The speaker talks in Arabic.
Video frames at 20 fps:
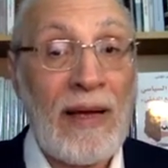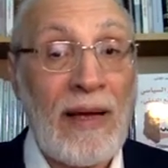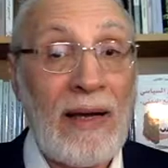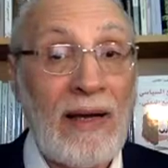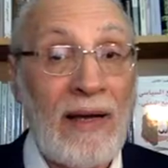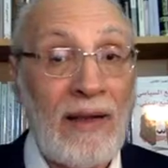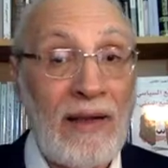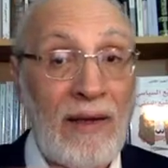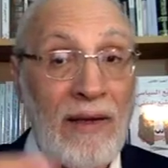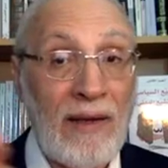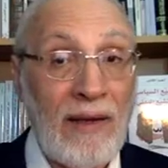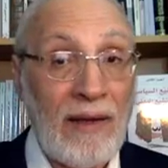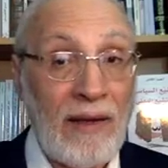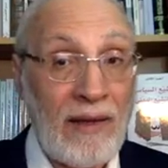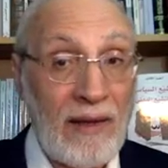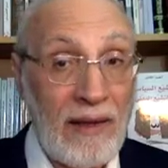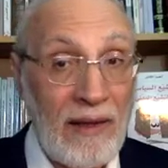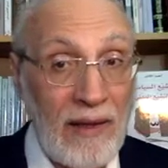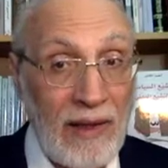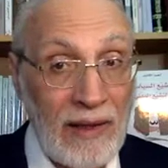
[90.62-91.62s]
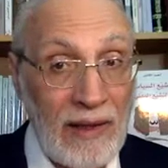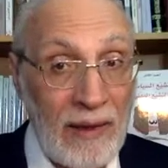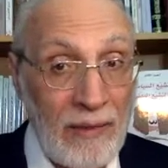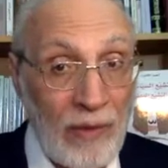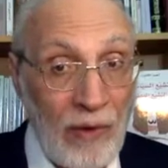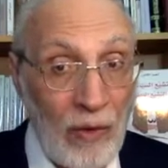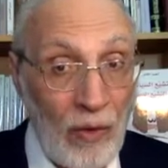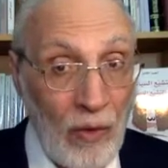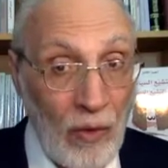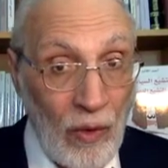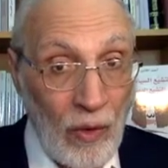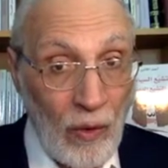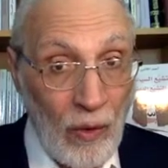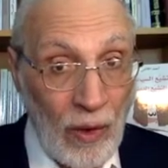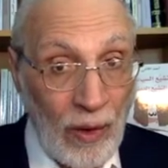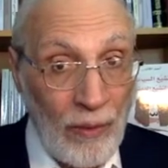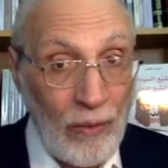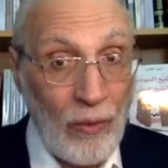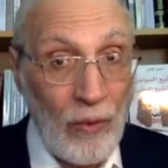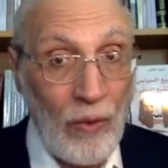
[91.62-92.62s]
الذي كتبه
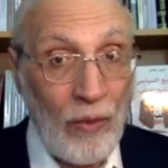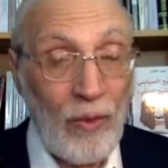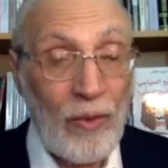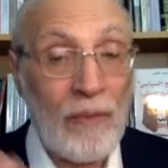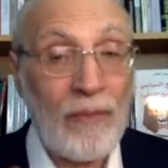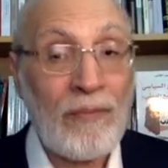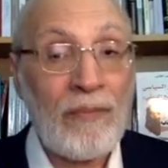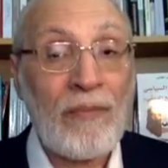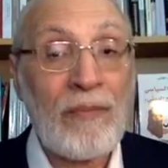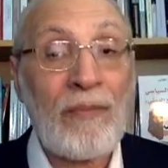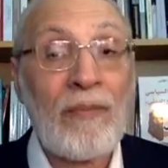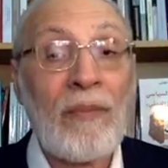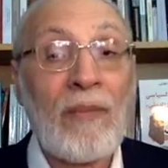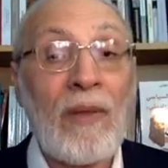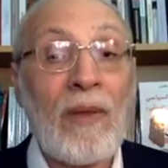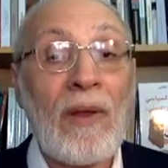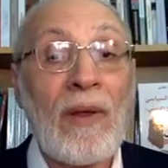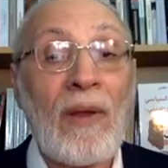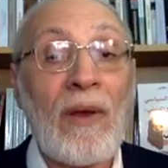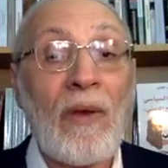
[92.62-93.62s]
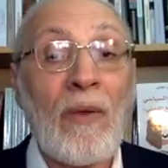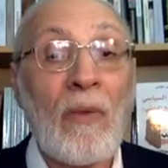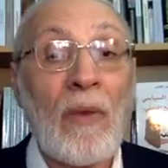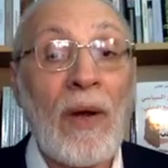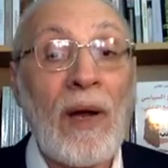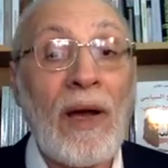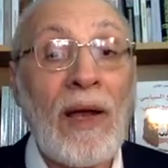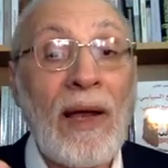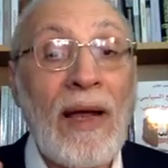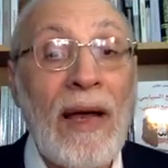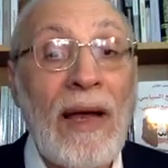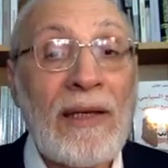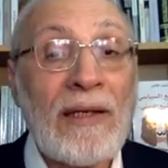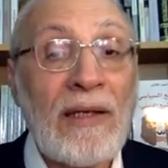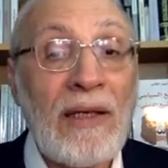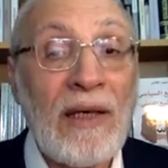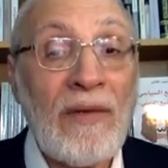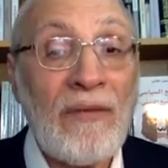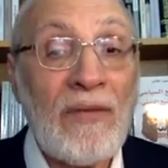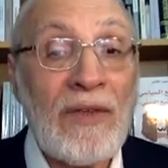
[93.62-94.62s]
أبوه
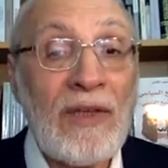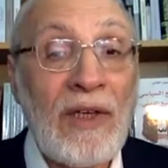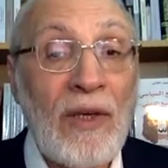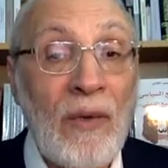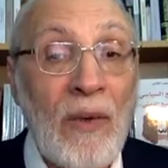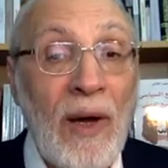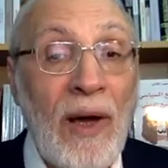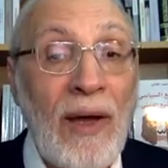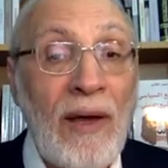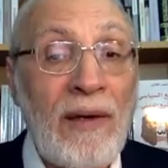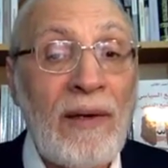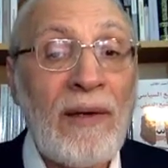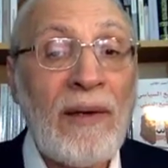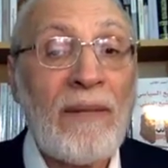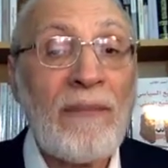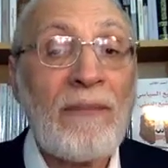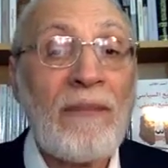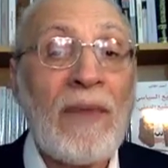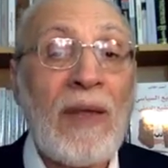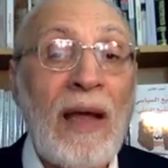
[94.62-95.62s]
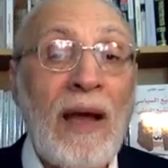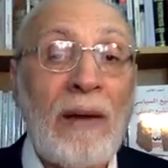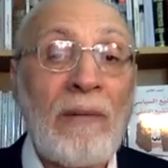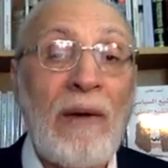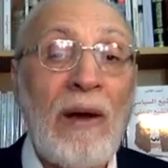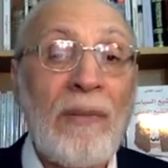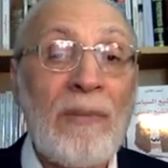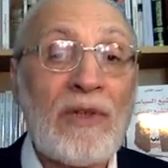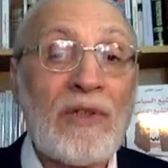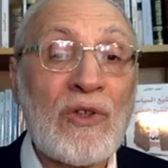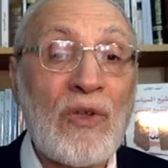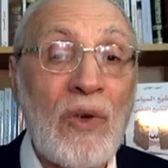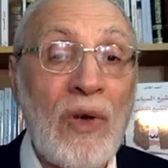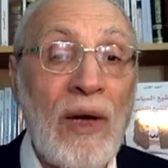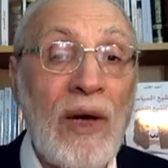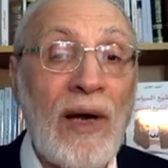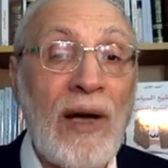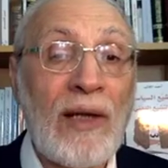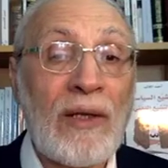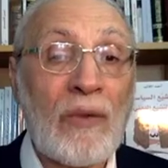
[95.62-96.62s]
وقراءته في الديوان أمام
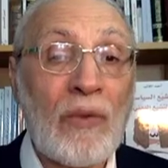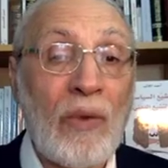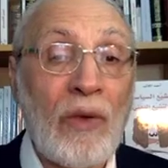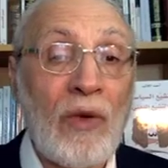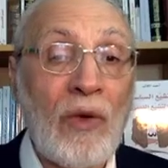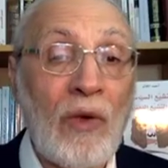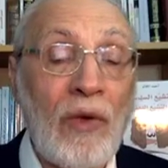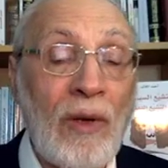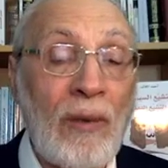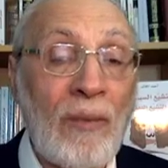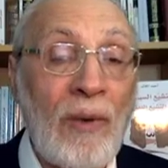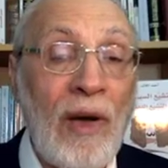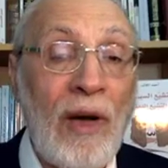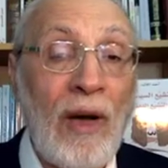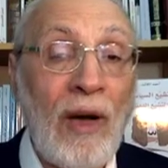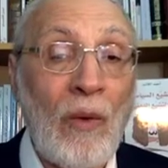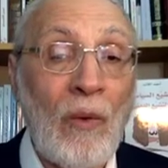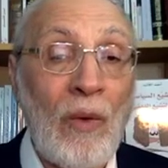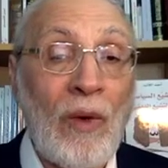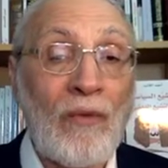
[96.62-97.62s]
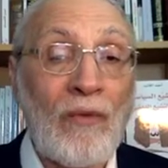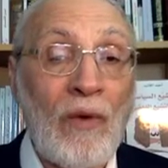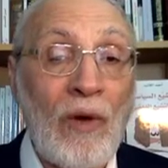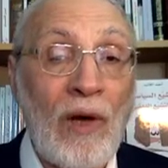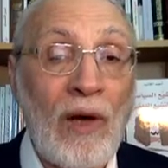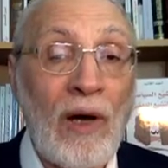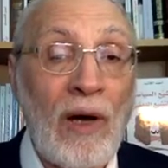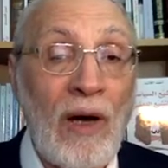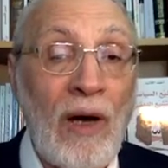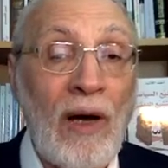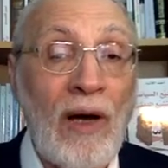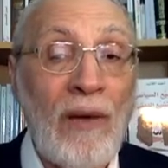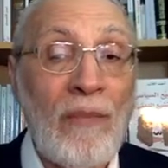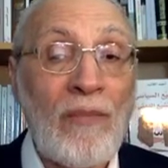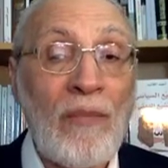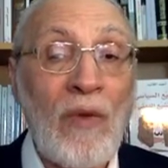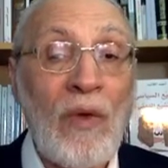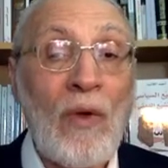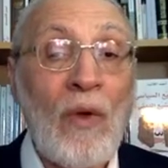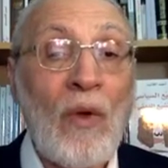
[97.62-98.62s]
الزهاد والعلماء والفقهاء
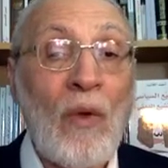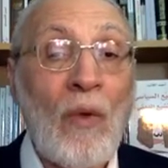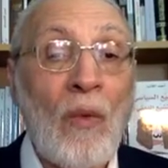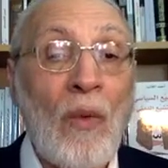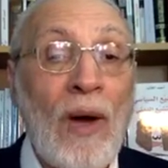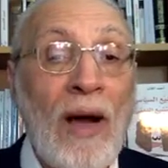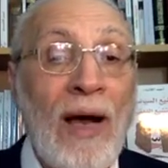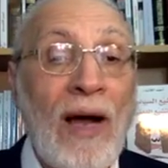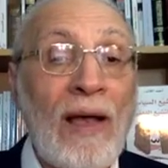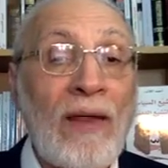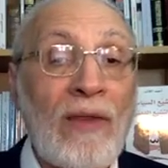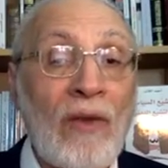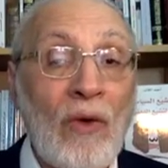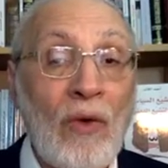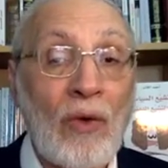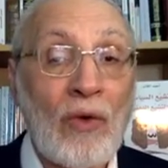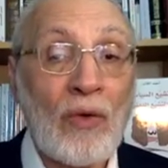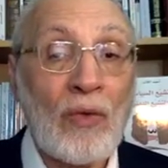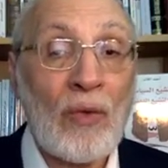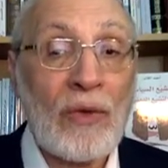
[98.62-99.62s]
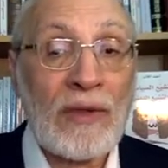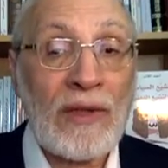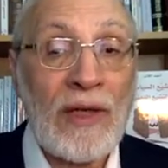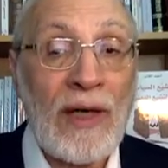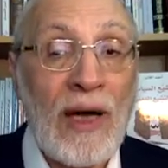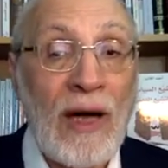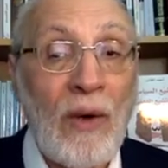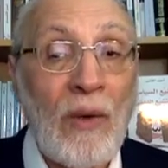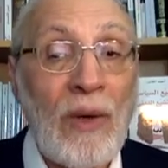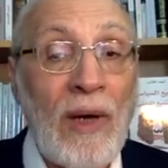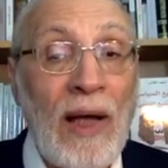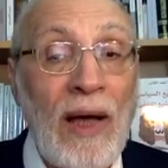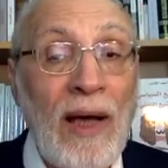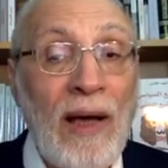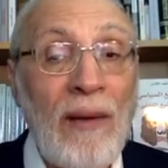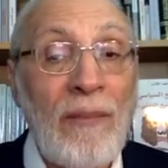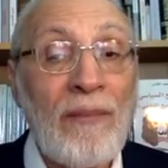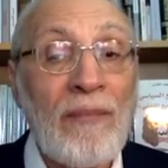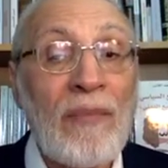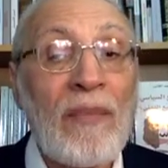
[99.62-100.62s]
وأخذ خطوط
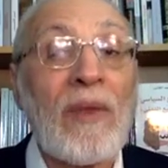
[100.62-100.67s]
هؤلاء